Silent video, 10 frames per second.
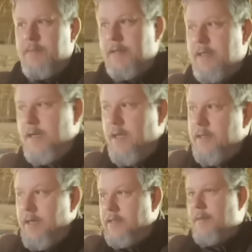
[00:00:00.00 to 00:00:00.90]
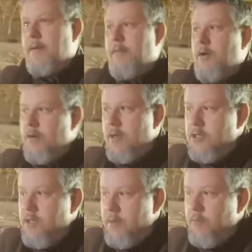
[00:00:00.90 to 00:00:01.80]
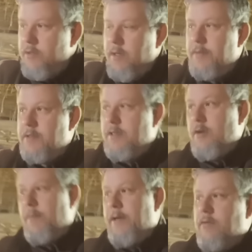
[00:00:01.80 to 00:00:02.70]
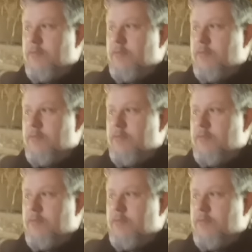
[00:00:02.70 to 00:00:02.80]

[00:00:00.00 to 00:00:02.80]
Ce matin, il a été avec sa maman. Là, je l'ai remonté parce qu'il dormait,